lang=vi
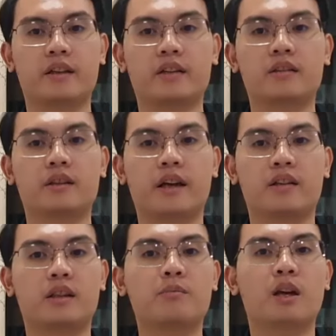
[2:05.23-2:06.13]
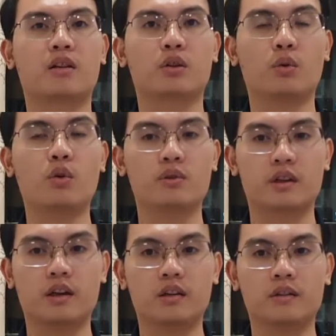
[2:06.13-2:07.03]
kể từ ngày tiếp nhận đủ hồ
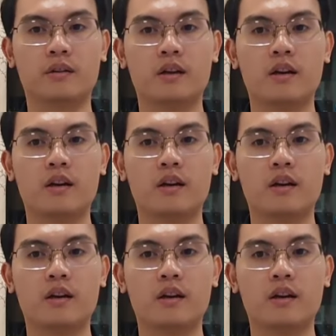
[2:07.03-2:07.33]
sơ,